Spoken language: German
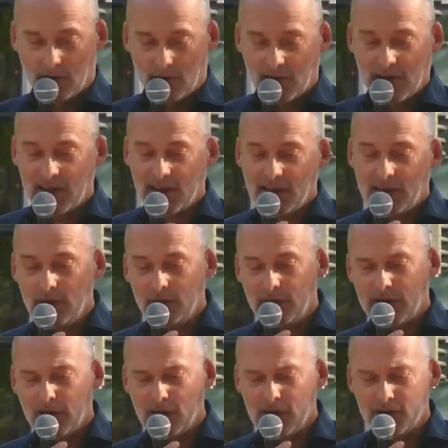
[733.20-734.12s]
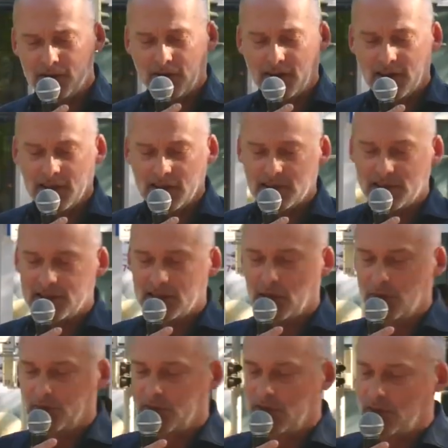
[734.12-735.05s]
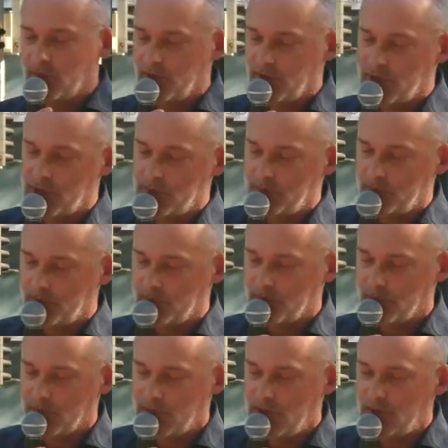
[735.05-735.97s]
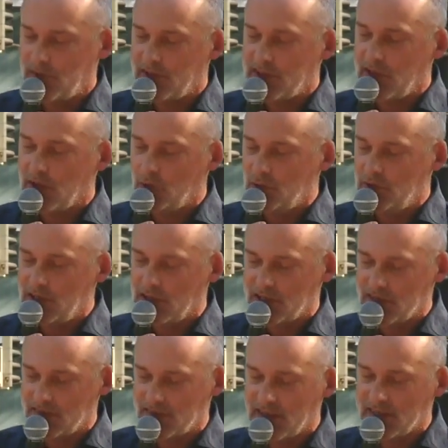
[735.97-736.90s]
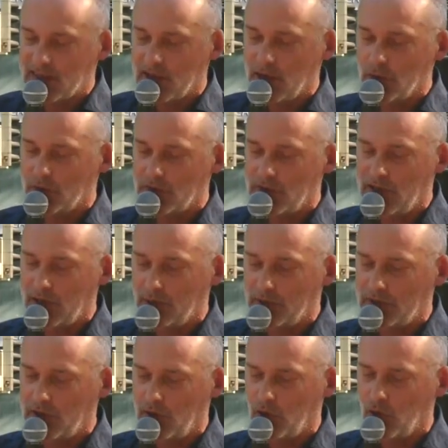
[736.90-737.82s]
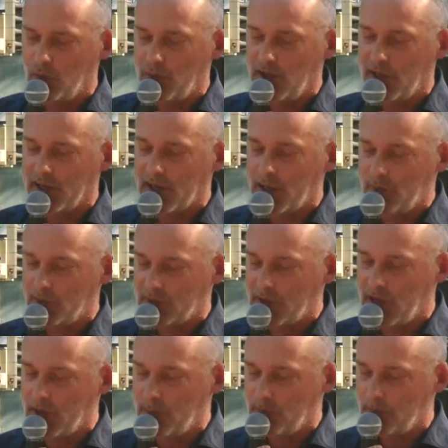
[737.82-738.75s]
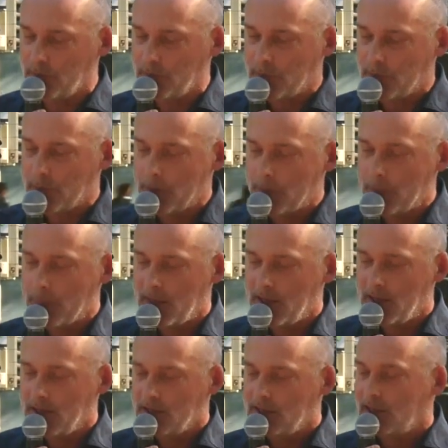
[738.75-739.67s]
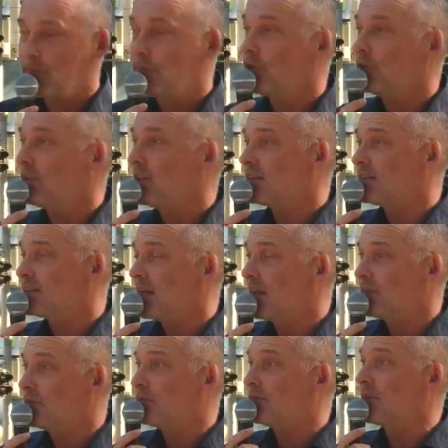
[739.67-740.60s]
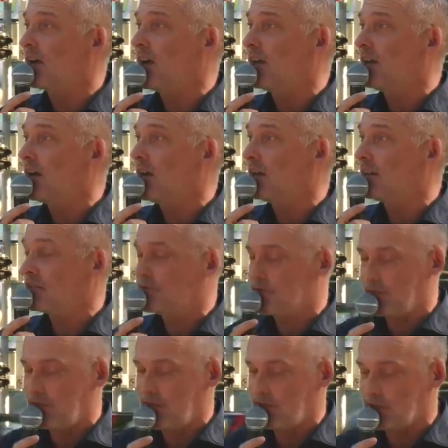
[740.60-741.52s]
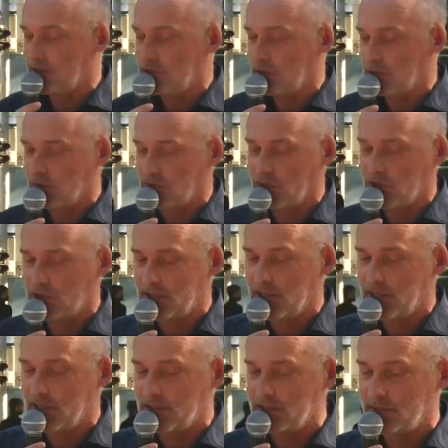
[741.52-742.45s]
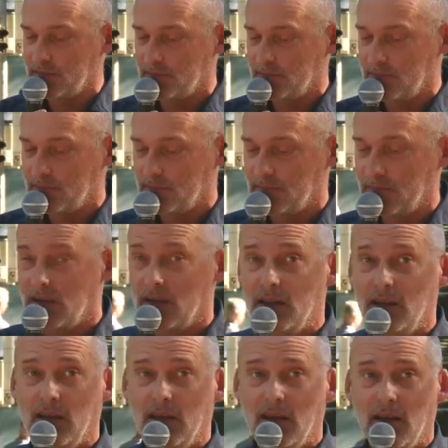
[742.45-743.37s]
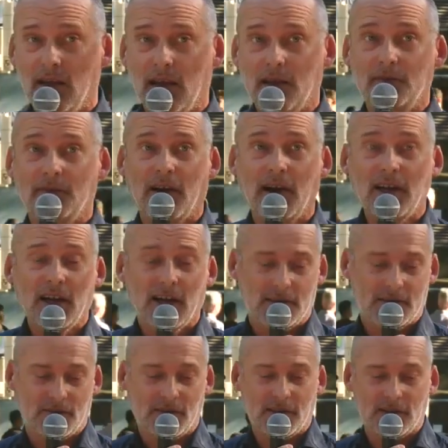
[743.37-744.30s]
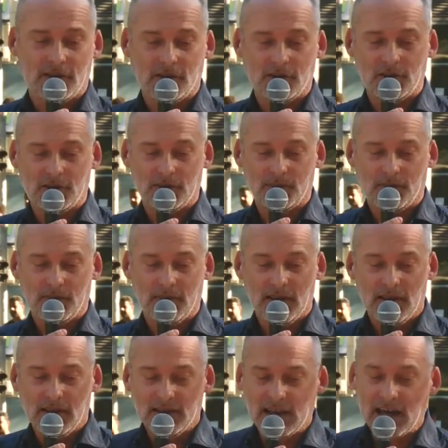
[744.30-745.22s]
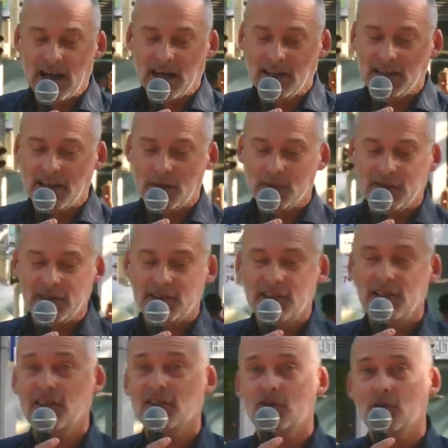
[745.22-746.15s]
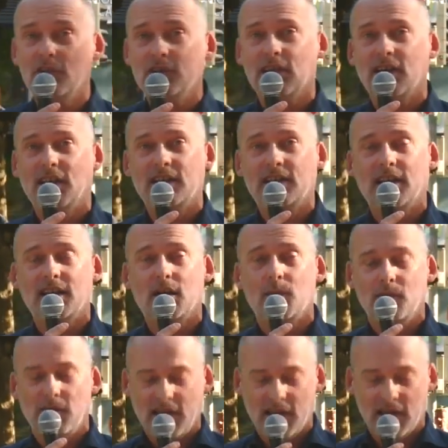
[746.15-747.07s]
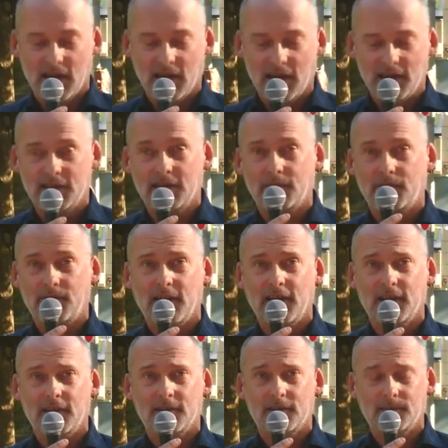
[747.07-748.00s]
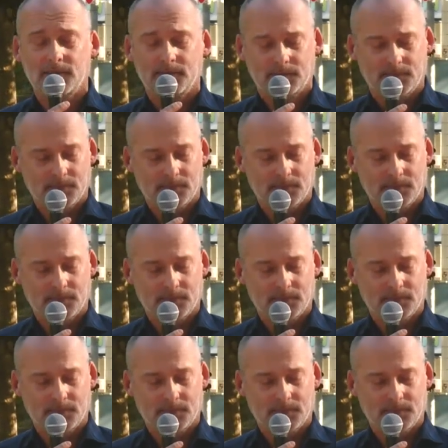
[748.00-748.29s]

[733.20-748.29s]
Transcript: Wer die individuelle Freiheit nicht aufgeben will, die wir in Jahrhunderten seit der Aufklärung in Europa erkämpft haben, dem wird jetzt ein Freiheitsfetisch unterstellt. Ein Freiheitsfetisch, der angeblich die Gesundheit einer Mehrheit gefährde.